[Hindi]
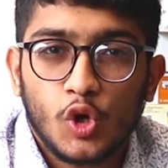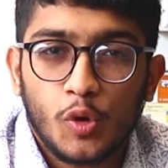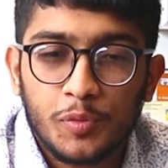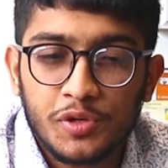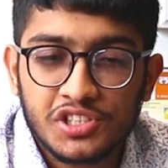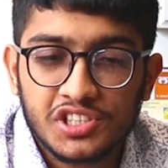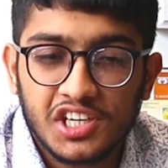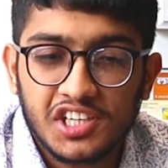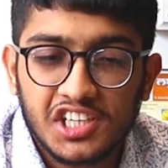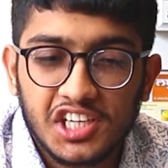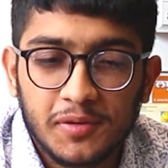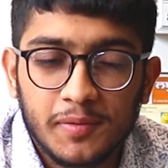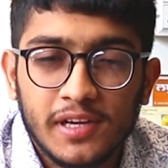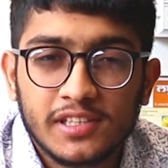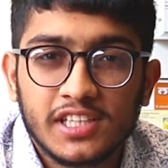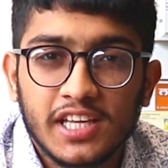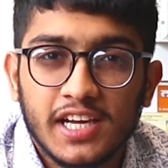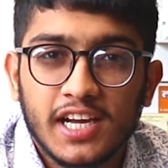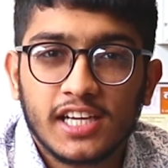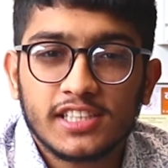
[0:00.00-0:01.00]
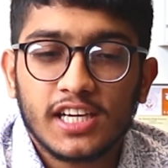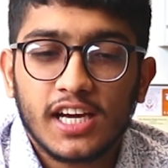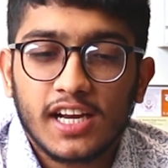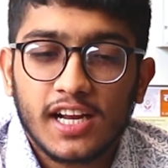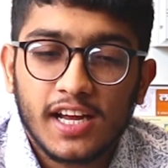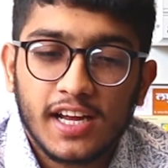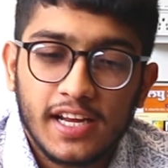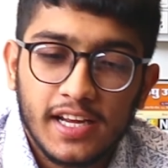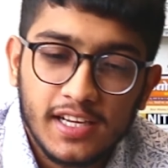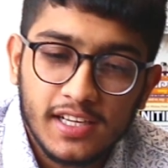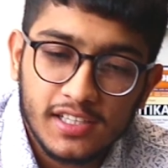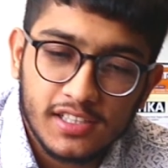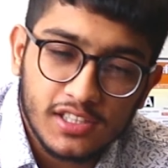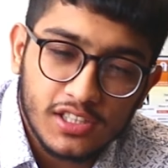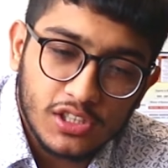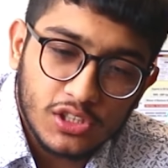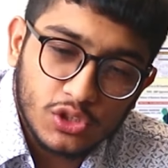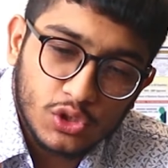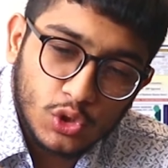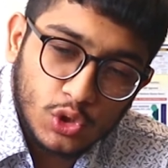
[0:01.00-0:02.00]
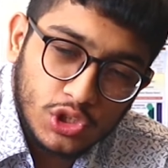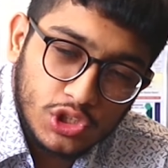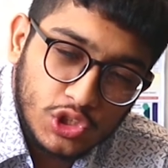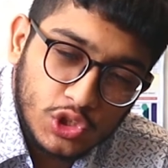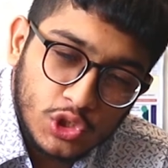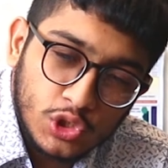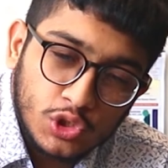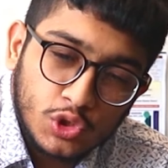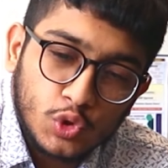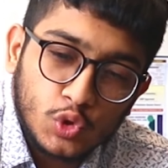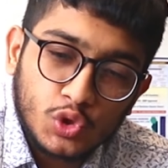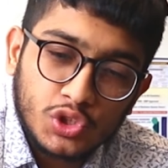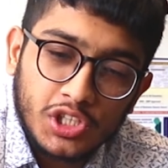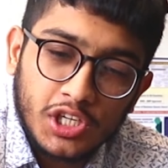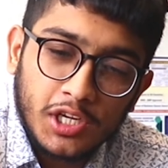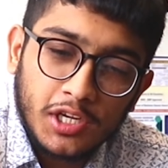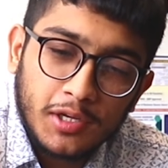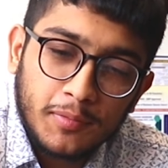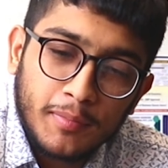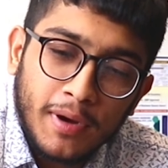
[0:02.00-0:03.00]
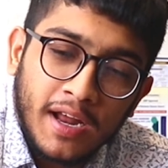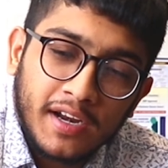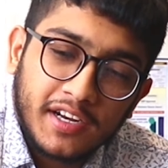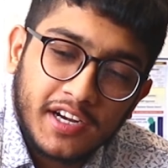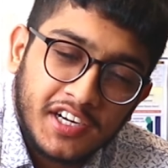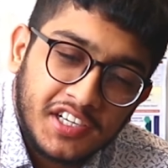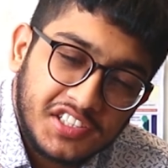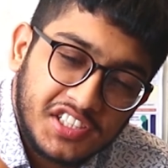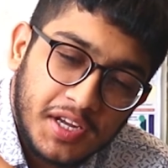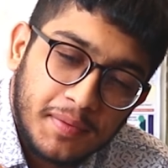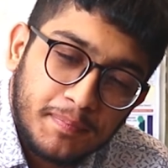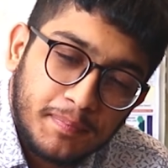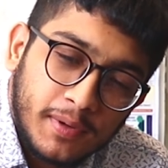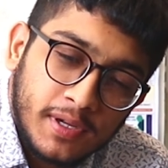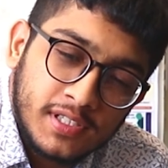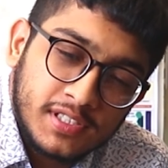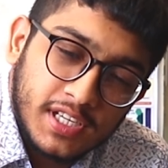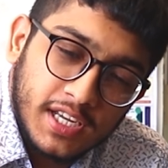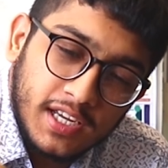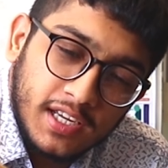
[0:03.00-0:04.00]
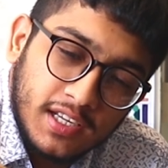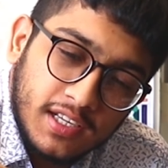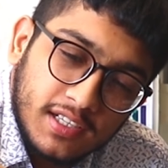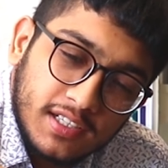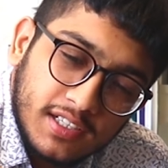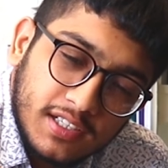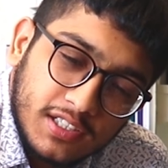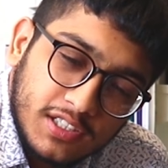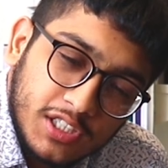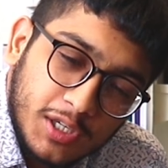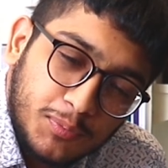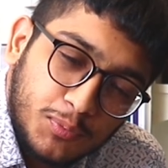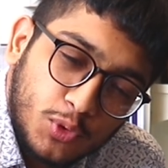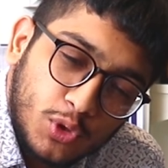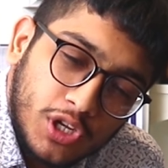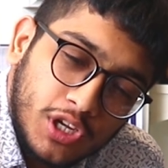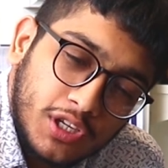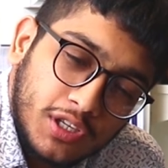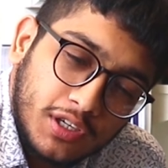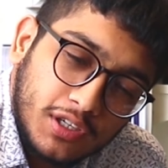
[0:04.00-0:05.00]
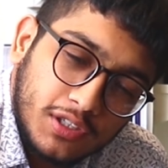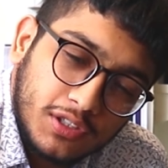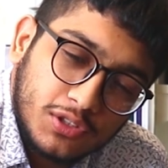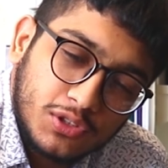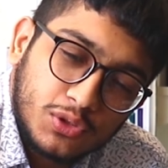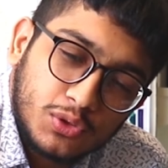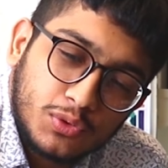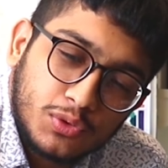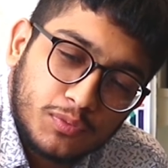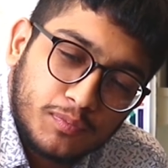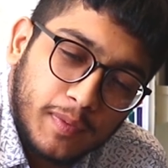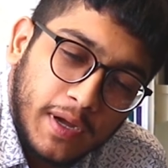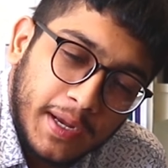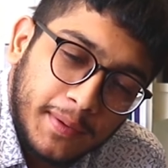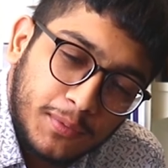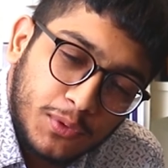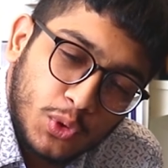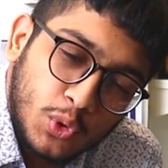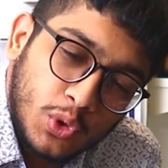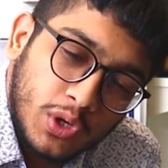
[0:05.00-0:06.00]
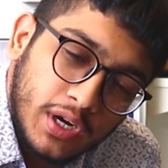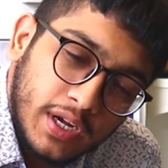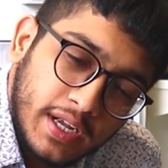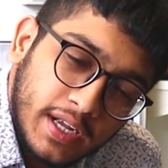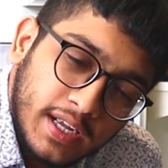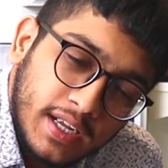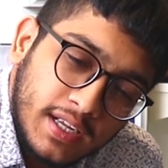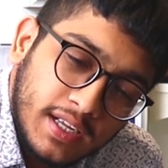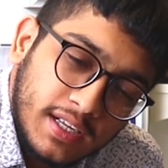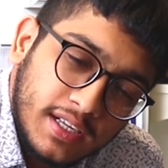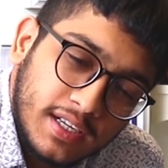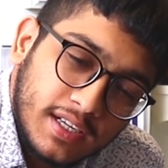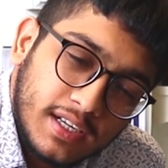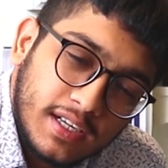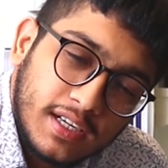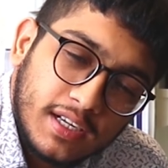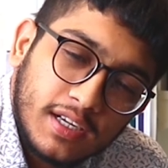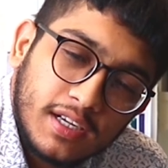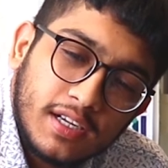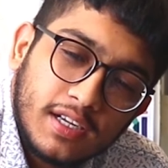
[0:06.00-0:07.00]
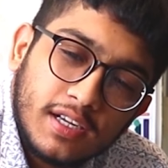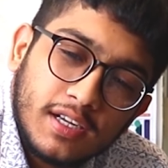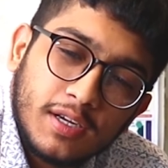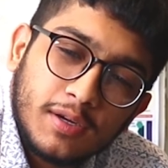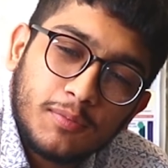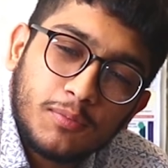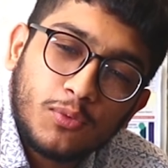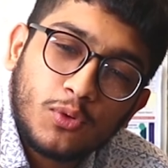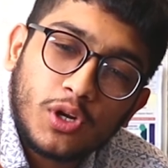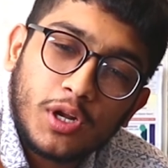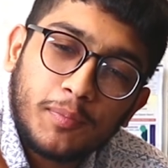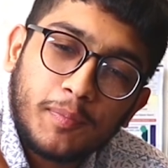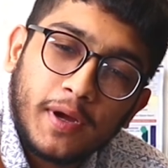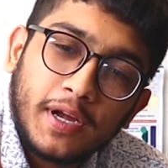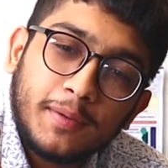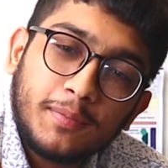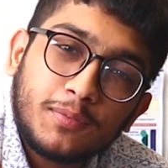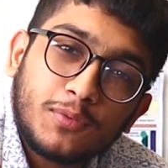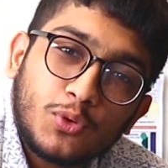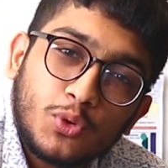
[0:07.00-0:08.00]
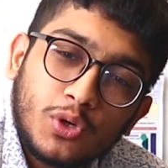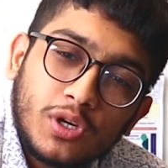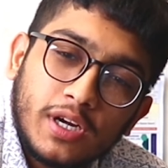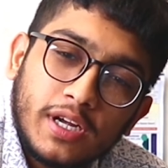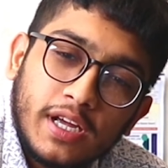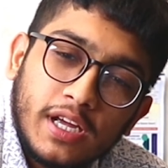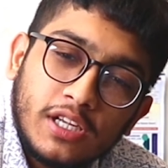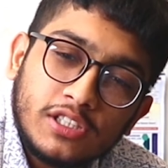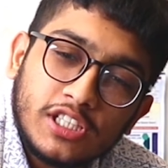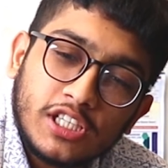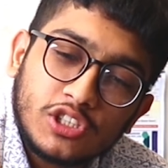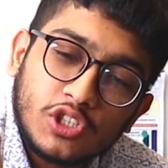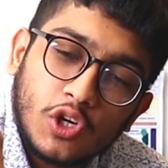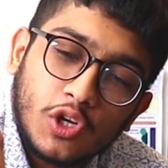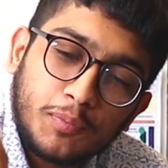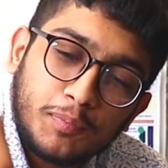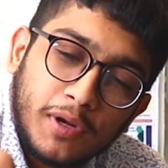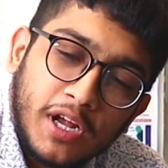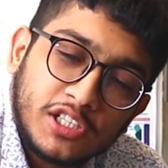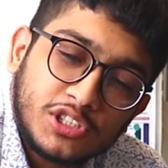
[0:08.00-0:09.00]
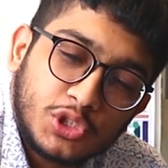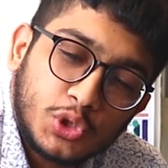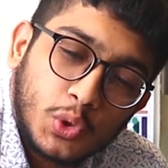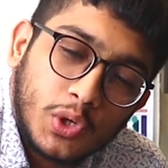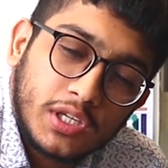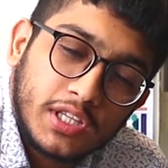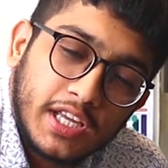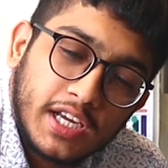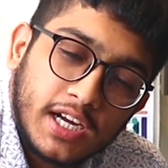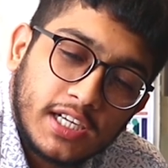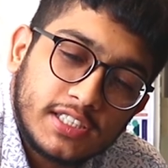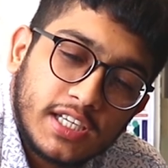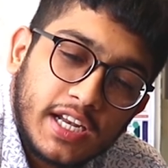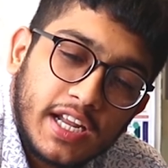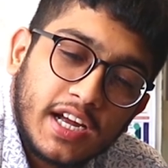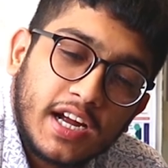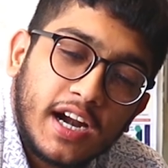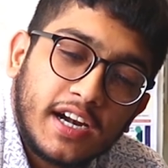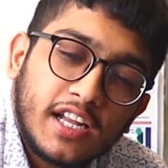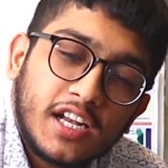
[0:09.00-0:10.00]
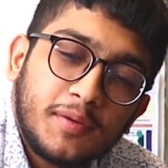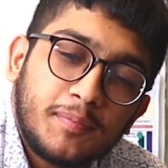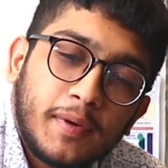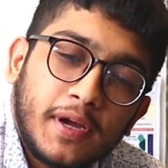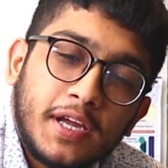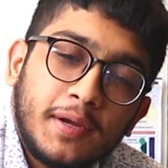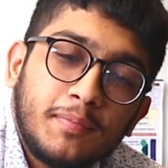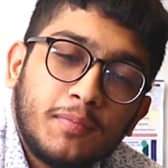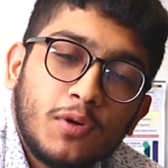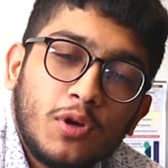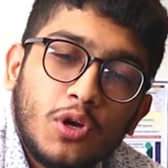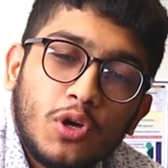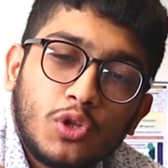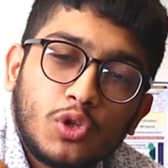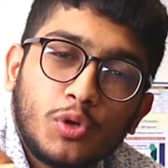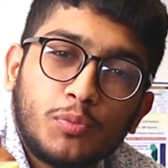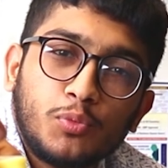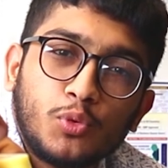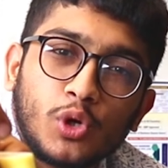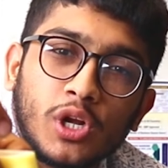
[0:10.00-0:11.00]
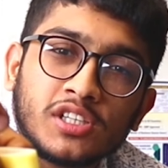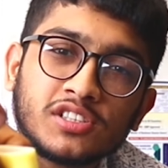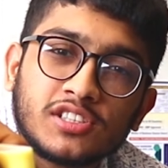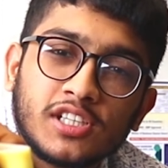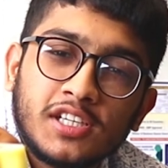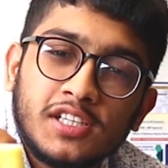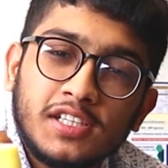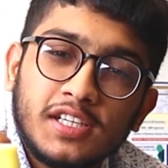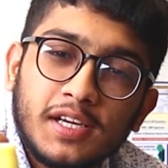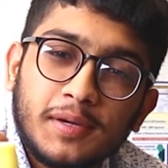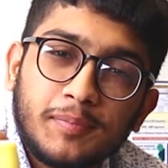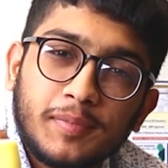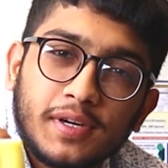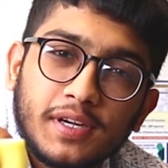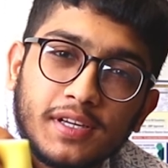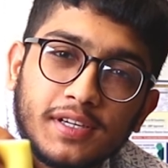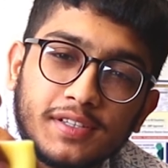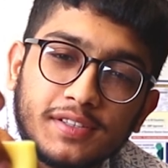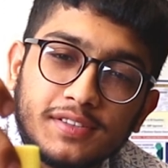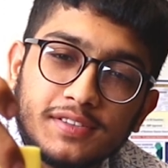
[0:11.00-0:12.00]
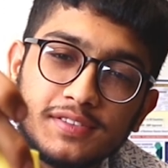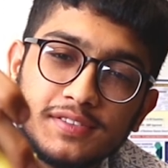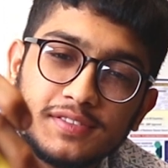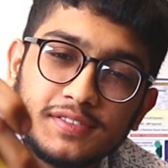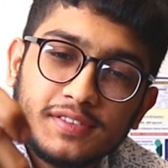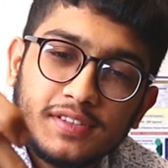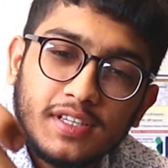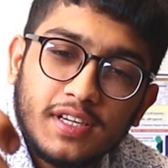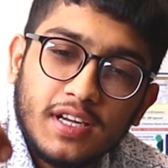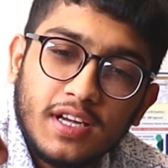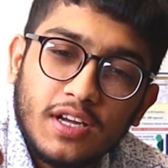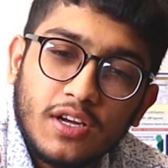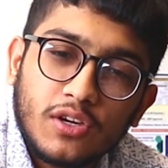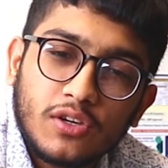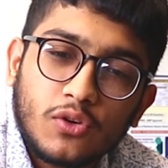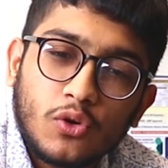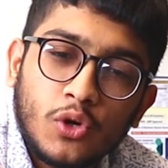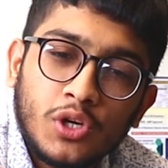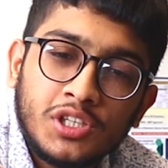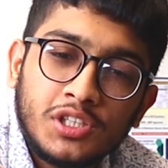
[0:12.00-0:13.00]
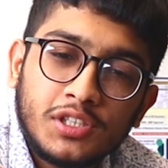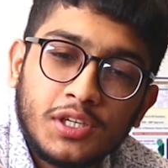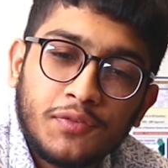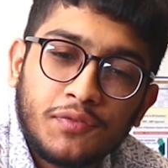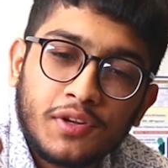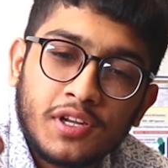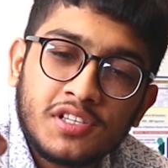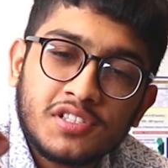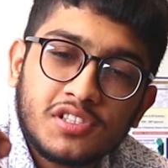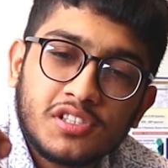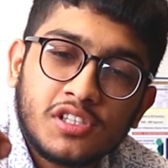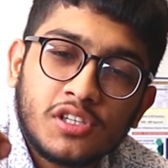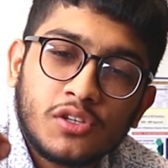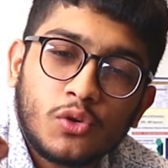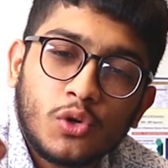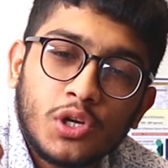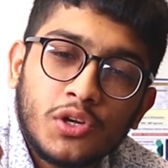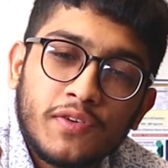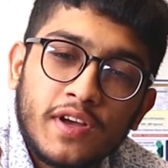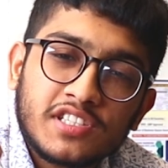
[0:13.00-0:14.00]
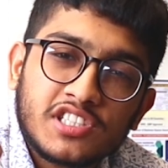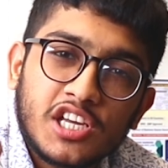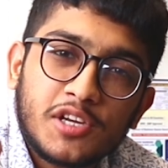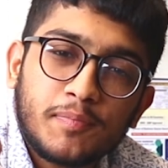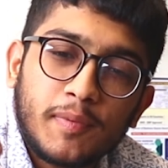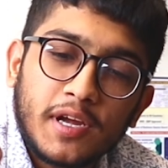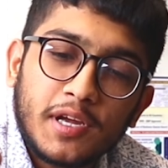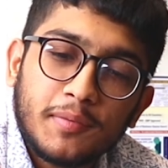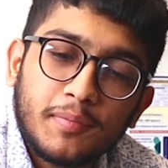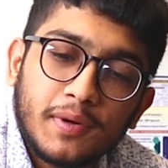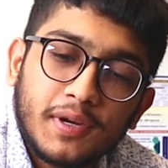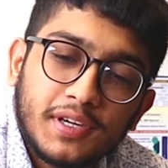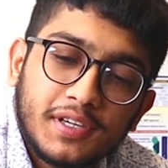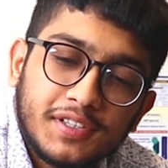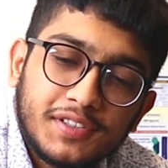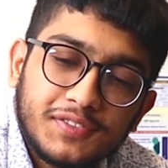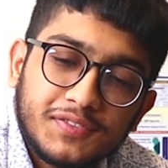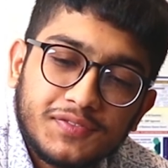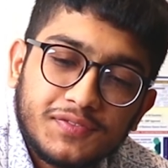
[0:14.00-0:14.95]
24 घंटे बाद देखा जा रहा है तो ये जो दूसरे मार्केट सैंपल्स है ये पूरे पाइप टूट गए हैं पूरे पाइप टूट गए हैं जैसे और प्लास्टो का देखा जा रहा है गार्डन पाइप तो पूरा सही है कोई डिफरेंस नहीं कोई वैसा ही पाइप है